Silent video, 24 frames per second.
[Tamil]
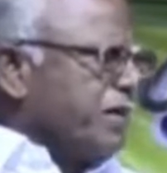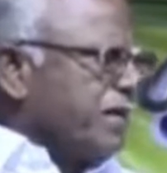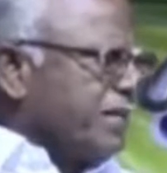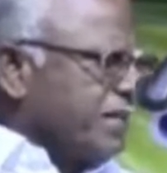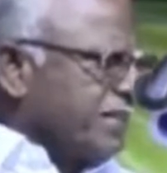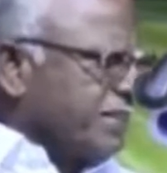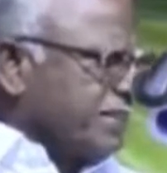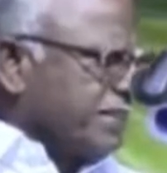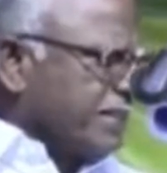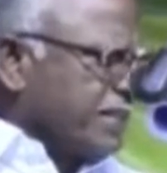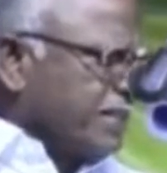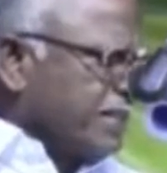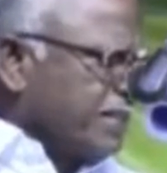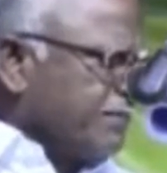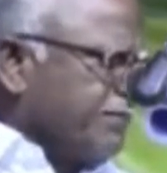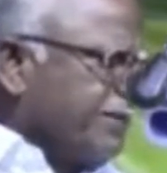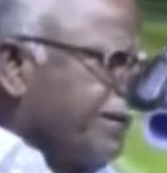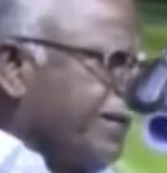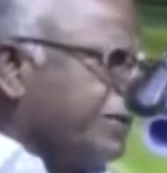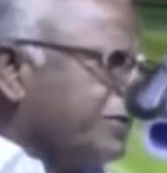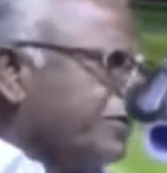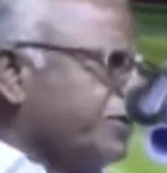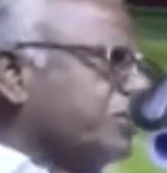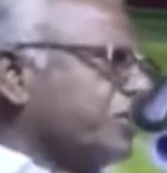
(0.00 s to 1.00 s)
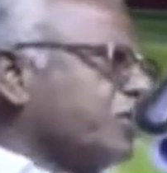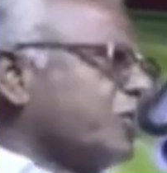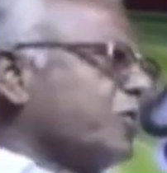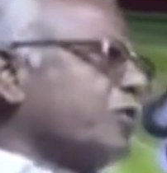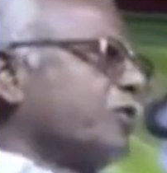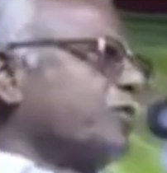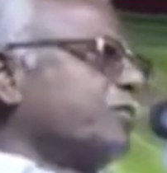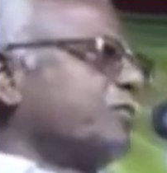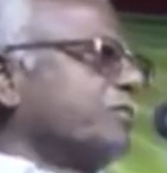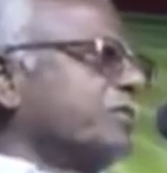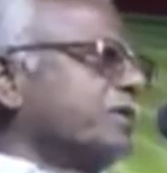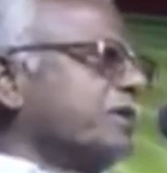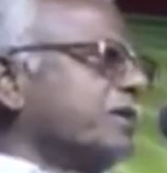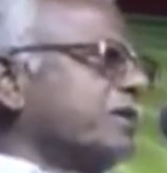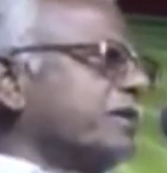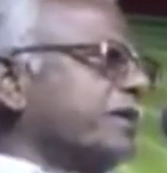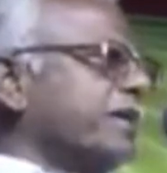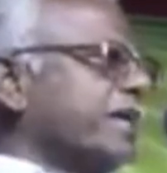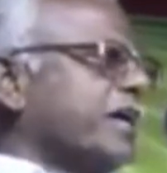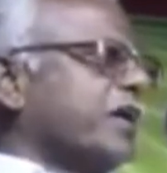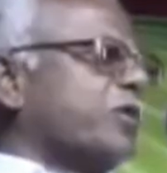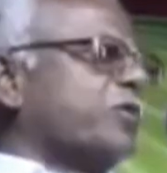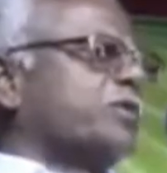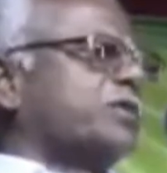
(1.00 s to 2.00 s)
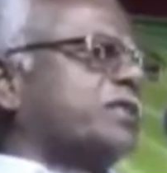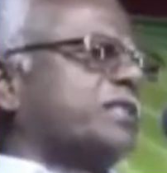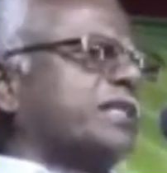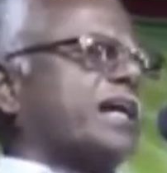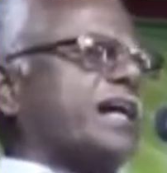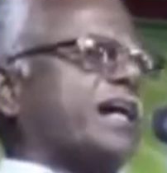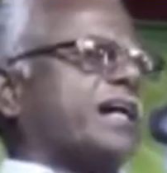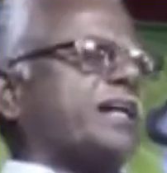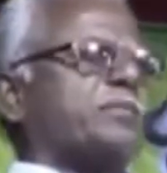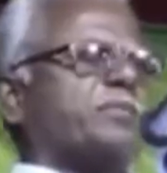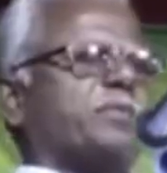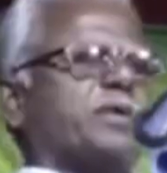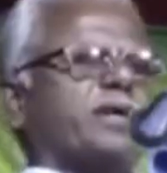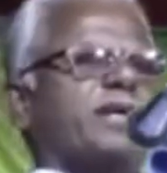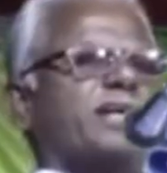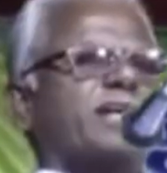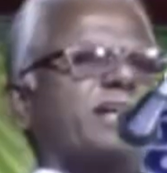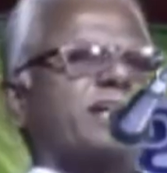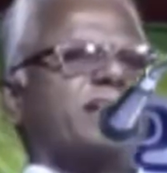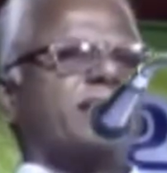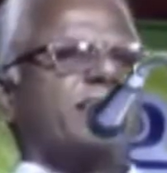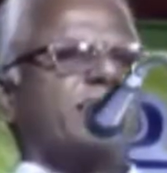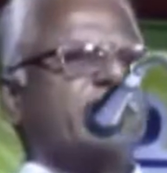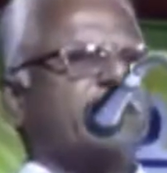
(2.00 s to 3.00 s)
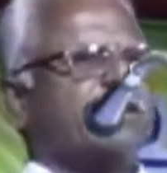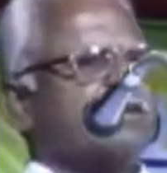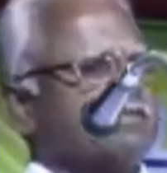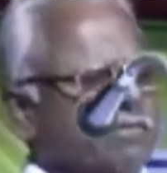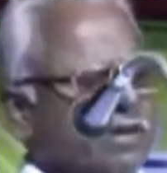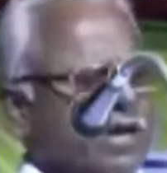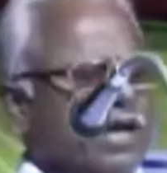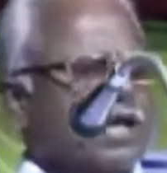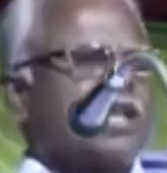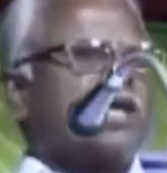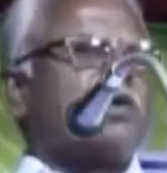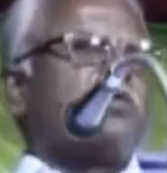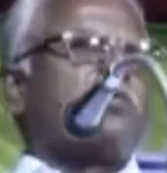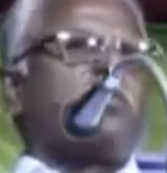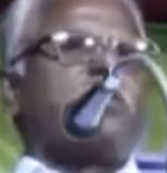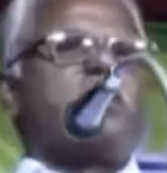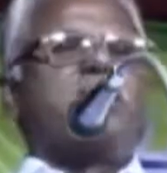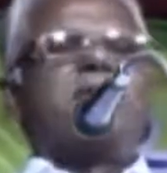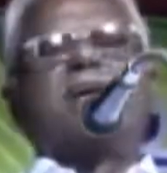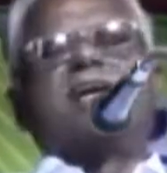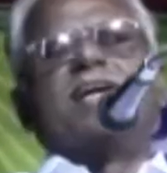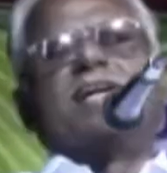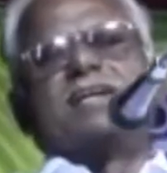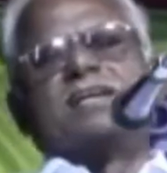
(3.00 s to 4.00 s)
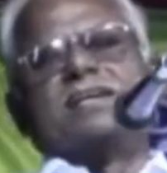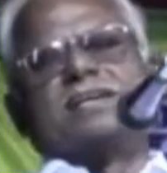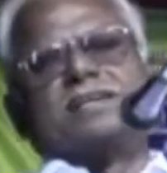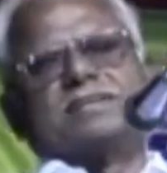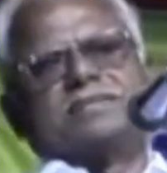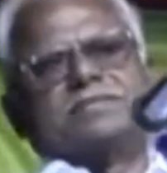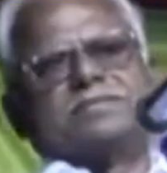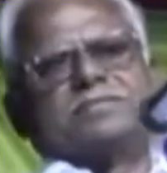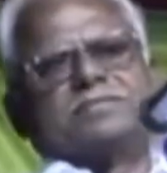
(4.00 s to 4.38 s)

மாதத்திலிருந்து வலியுறுத்துகிறோம் இருநூத்தி ஆறு பேருக்கு வேலை கொடுங்கள் என்று